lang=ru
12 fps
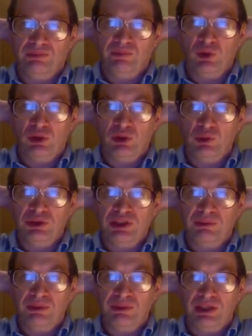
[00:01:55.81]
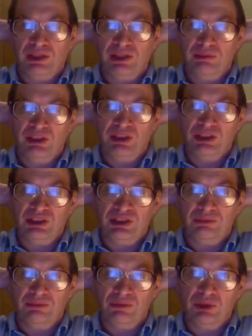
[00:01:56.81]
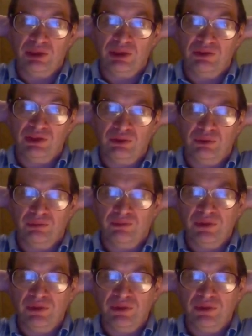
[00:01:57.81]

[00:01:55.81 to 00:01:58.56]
Только узы теперь экономические, только и всего.